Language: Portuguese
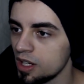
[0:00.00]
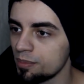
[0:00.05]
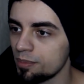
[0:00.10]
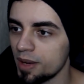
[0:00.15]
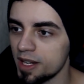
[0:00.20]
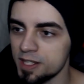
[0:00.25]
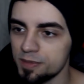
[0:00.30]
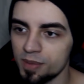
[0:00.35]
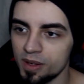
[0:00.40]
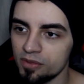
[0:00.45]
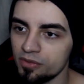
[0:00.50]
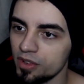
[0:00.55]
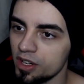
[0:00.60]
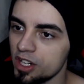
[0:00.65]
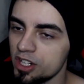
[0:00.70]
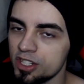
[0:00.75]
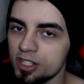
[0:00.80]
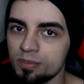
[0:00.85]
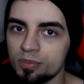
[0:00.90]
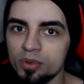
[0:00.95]
Mais pra
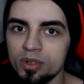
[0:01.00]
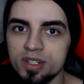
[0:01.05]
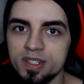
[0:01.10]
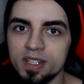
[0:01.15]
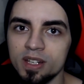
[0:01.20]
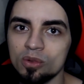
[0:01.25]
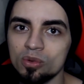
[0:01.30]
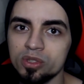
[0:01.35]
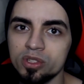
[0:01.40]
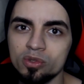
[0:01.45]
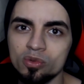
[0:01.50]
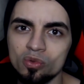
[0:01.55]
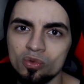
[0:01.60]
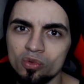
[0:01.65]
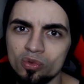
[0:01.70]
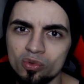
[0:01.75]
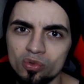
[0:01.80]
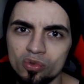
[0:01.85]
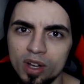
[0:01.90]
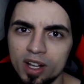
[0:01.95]
frente, depois, a luta do.